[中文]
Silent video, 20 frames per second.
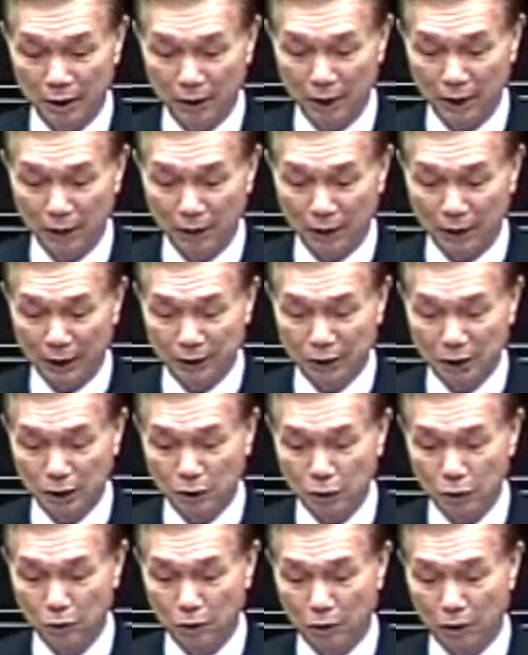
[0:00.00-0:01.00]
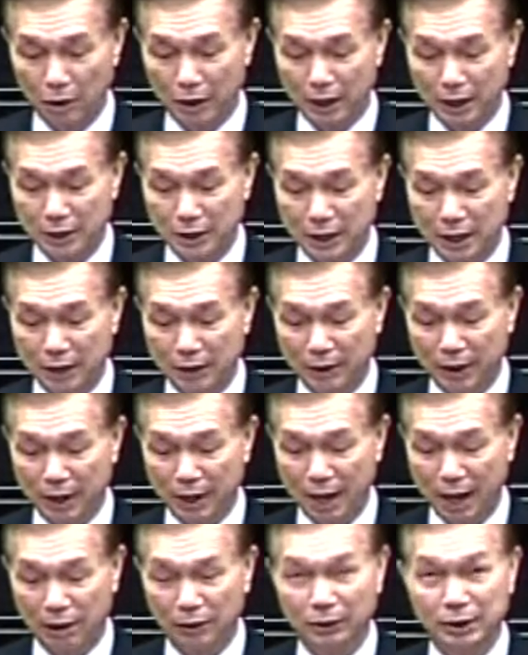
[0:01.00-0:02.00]
另外，提出国人节
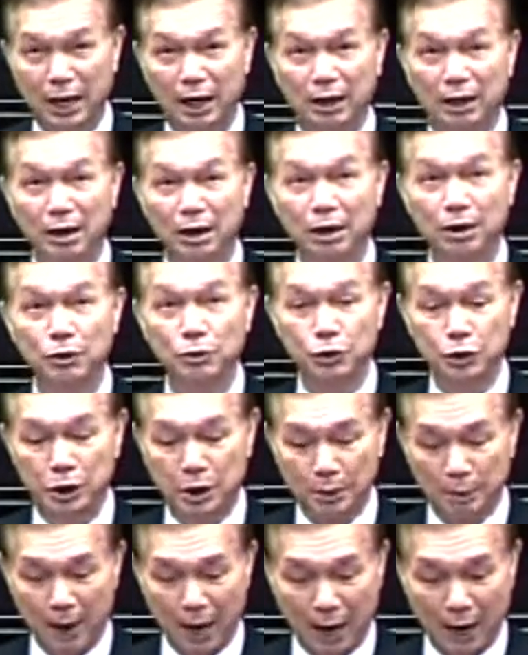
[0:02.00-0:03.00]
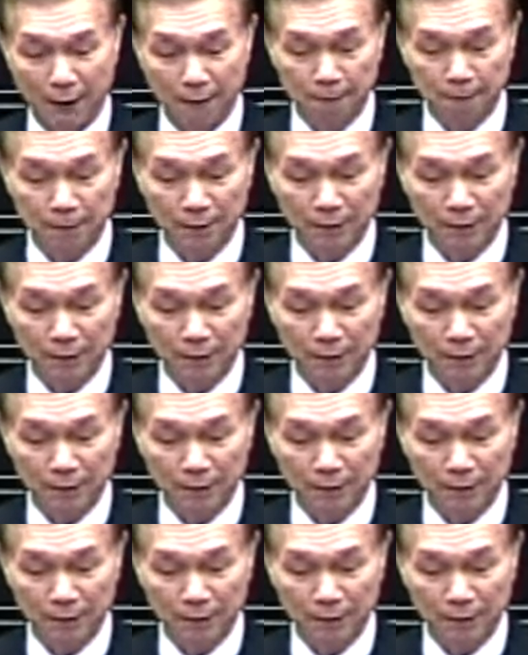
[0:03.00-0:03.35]
约耗电，七八，